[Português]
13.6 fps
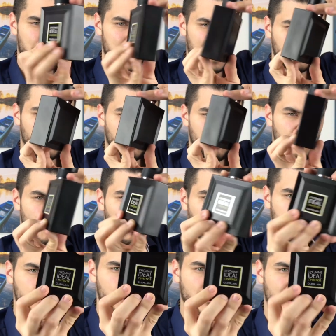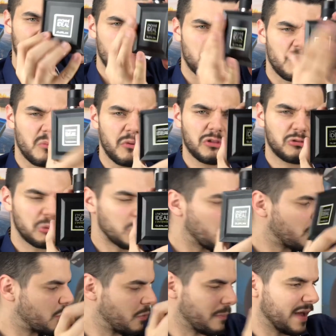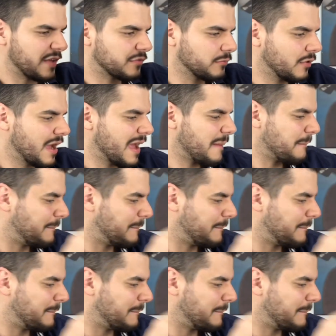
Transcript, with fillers: preto fosco, muito louco mesmo,